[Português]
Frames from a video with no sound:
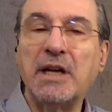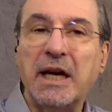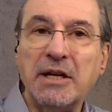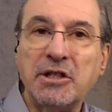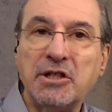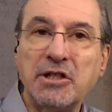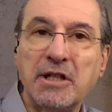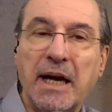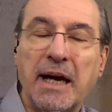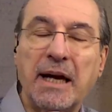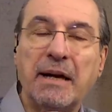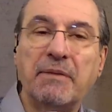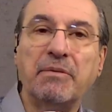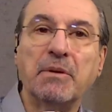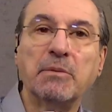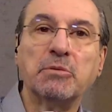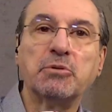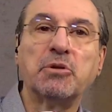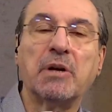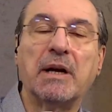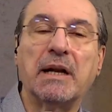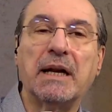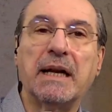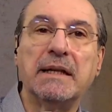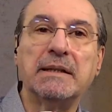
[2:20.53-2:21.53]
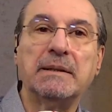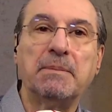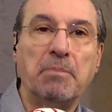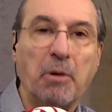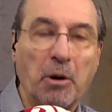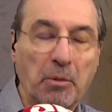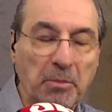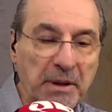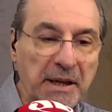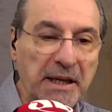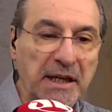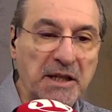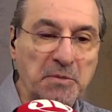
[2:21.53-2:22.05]
já já, vamos falar de
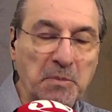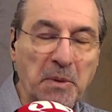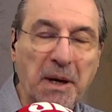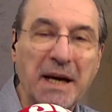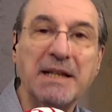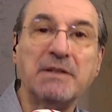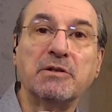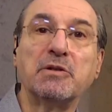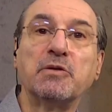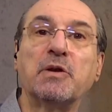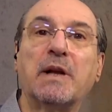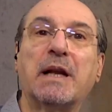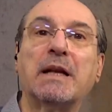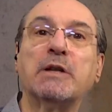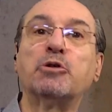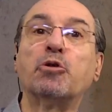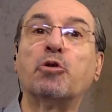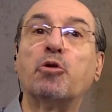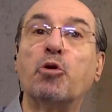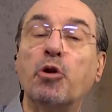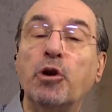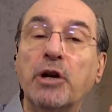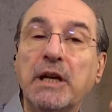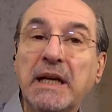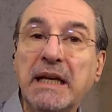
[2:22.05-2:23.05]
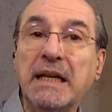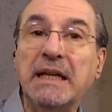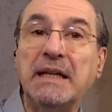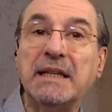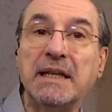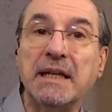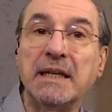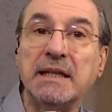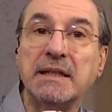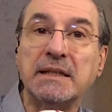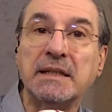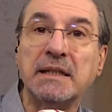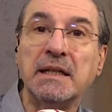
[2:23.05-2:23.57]
Palmeiras mais, vamos falar do
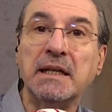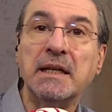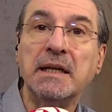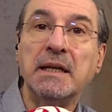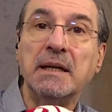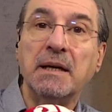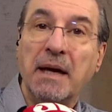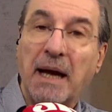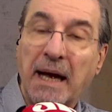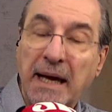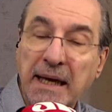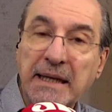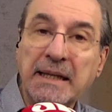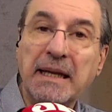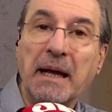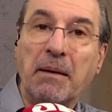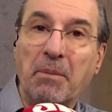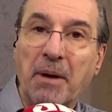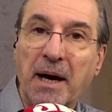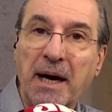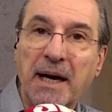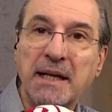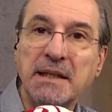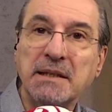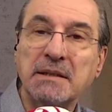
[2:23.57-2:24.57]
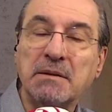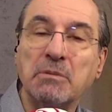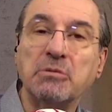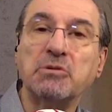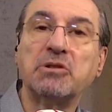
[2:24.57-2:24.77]
Corinthians ainda mais,